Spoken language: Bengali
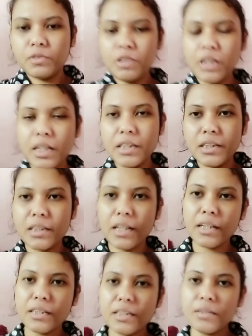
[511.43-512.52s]
তুই খেয়েছিস
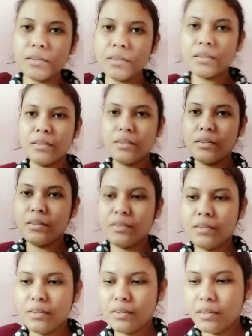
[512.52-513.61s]
লিকার চা
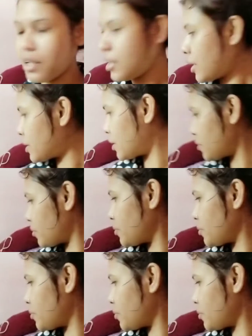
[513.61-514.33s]
খাওয়া হয়ে গেছে